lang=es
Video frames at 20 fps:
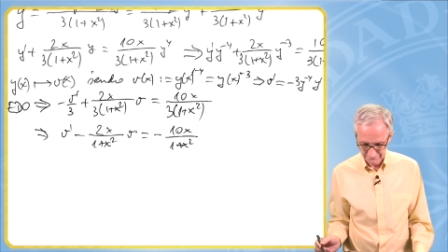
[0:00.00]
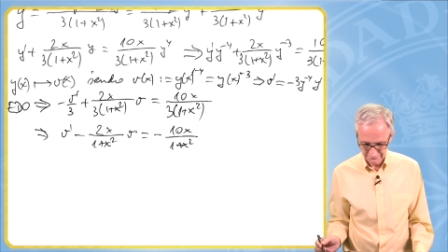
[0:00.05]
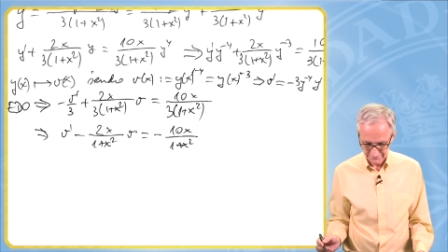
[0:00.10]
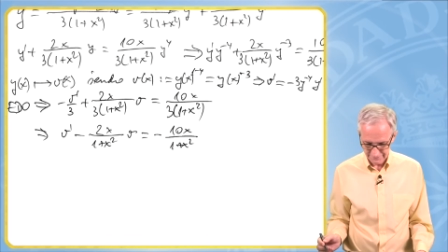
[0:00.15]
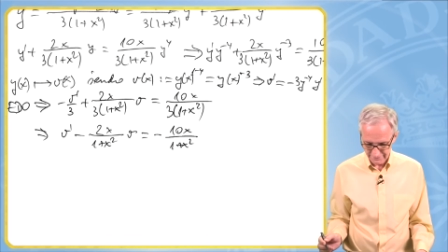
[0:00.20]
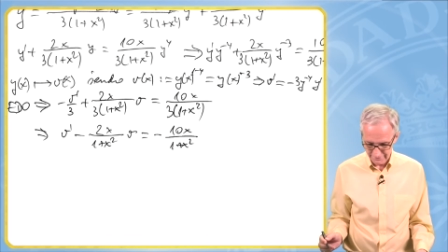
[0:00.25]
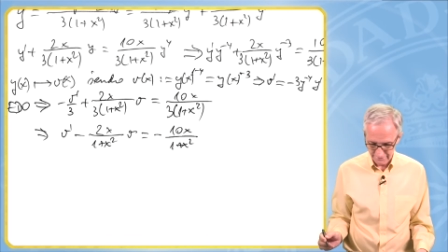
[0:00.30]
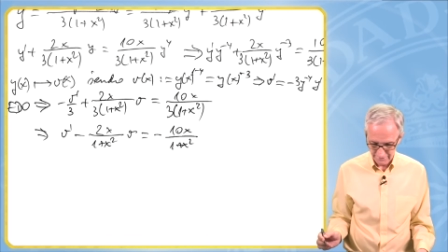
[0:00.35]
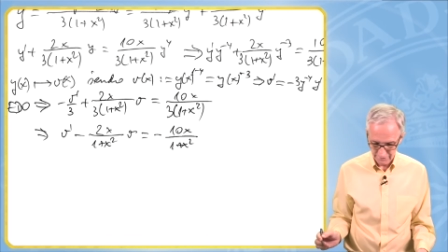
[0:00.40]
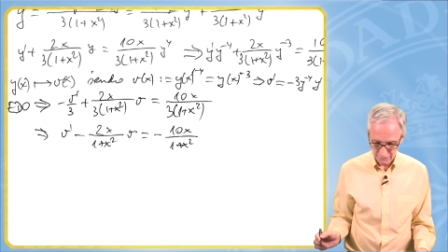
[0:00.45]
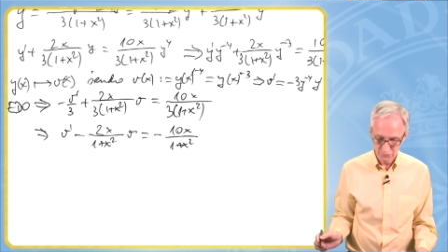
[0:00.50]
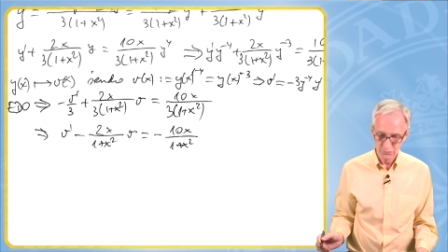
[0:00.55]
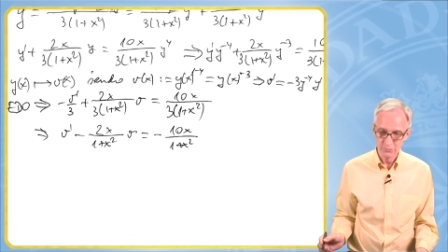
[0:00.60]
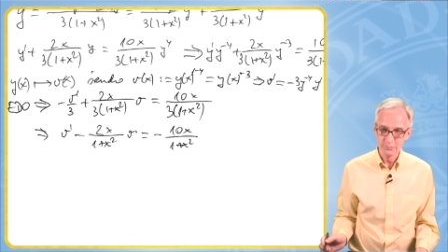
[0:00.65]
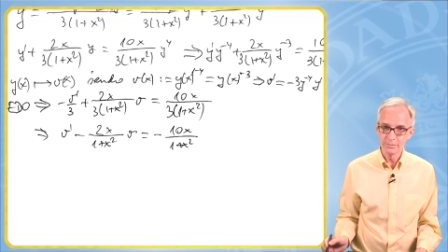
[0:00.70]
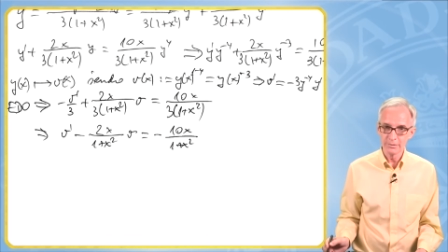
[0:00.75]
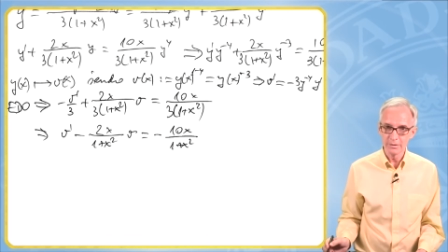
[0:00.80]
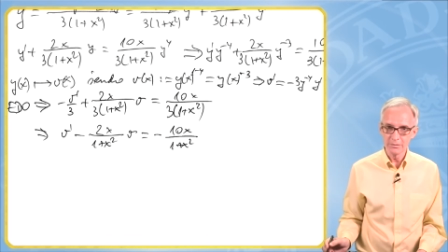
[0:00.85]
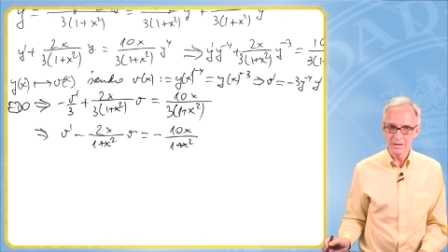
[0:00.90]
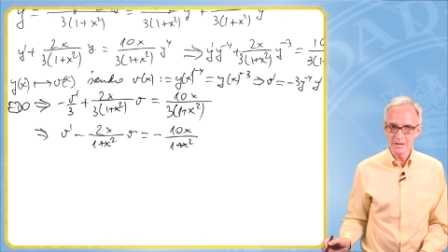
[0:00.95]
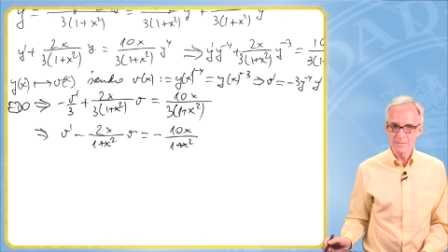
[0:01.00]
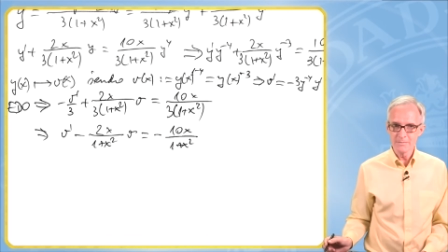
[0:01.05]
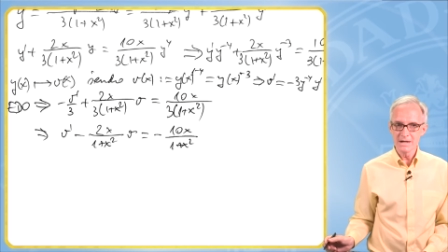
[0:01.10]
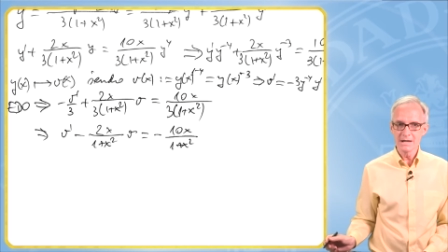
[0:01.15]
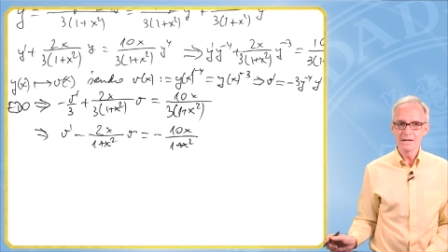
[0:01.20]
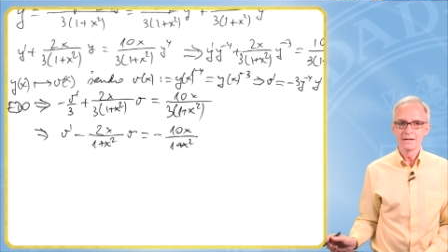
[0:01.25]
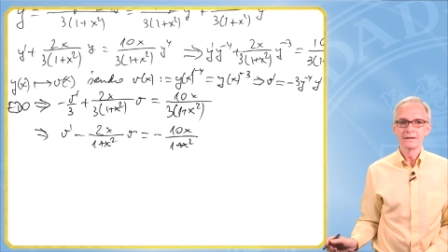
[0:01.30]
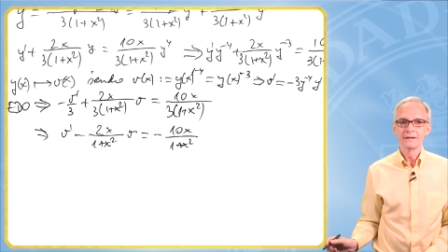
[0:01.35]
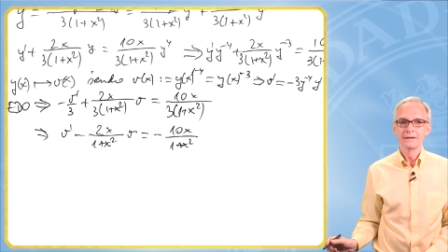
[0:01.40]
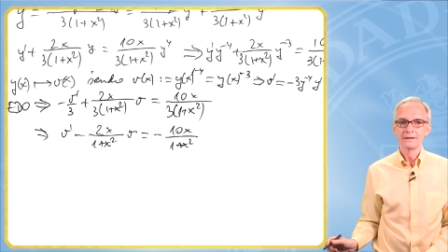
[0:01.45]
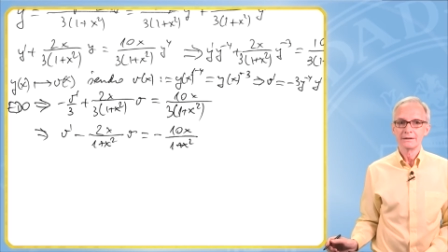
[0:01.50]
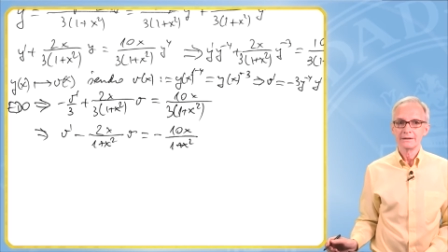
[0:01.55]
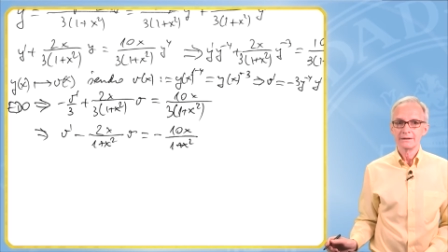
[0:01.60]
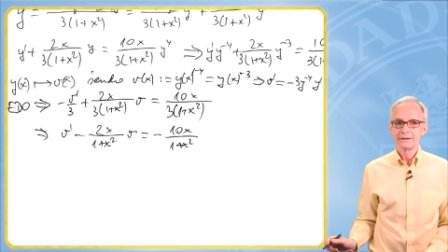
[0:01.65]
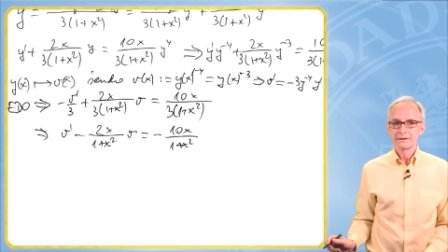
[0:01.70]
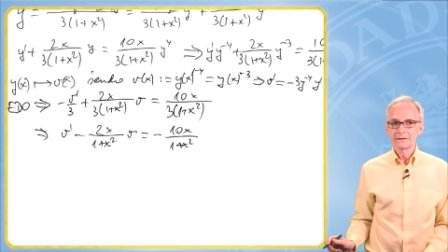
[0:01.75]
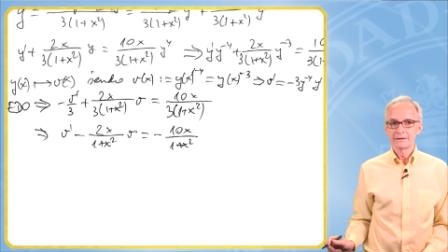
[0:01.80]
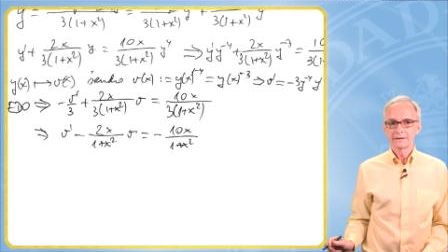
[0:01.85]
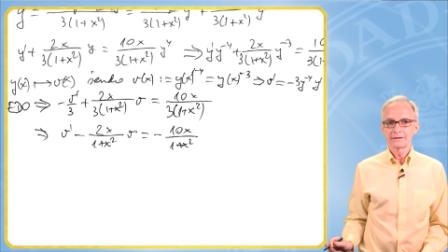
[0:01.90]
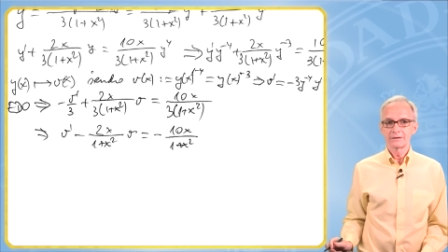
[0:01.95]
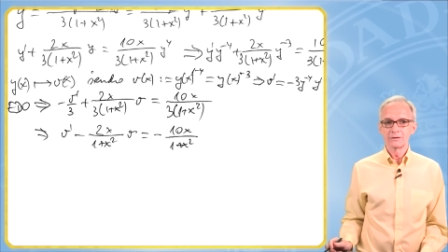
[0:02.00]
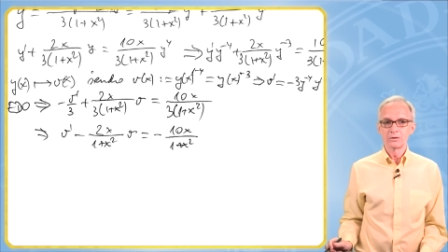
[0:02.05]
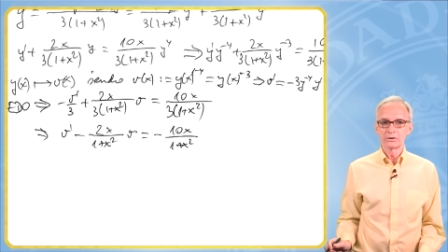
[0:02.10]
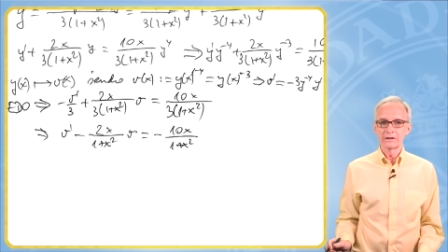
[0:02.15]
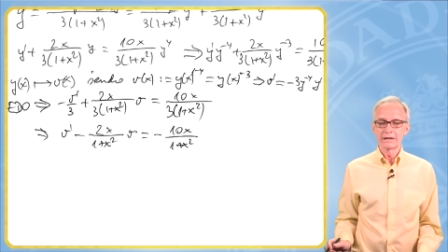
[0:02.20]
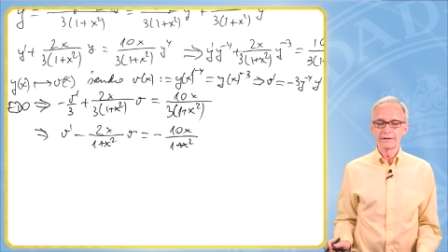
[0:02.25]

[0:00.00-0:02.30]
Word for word: sin ningún problema, lo que